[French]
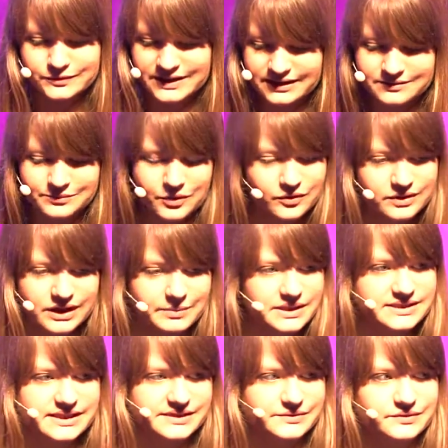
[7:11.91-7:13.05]
traitement et
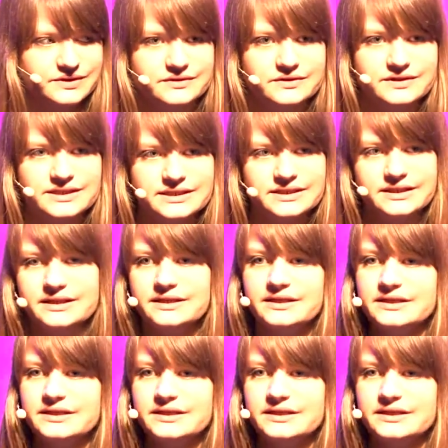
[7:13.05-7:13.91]
appréciation des données